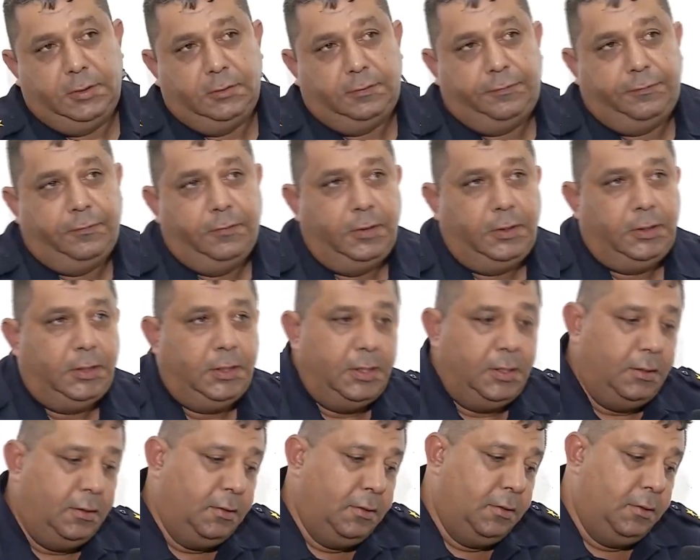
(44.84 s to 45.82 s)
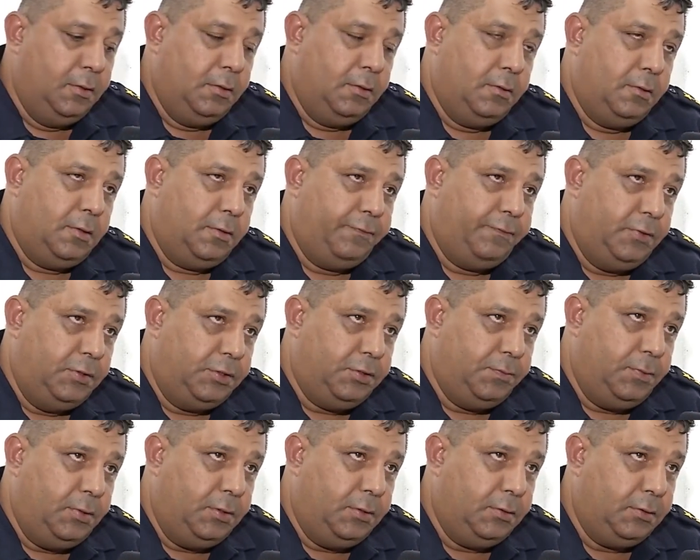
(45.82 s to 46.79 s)
entendimento foi que a
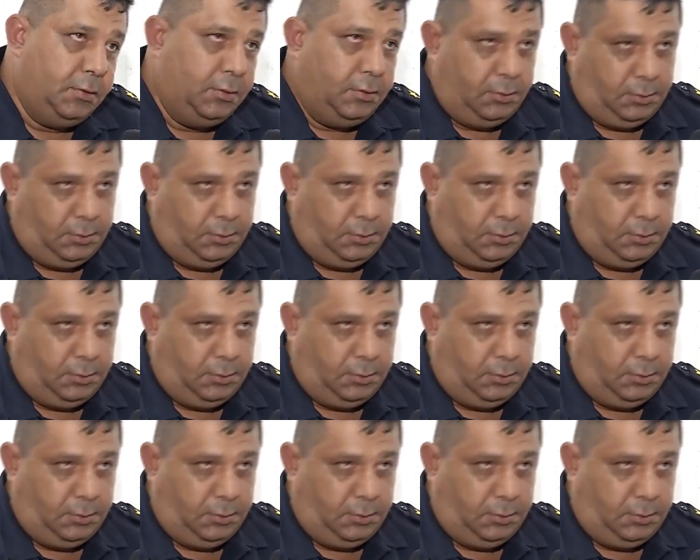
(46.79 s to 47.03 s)
vítima,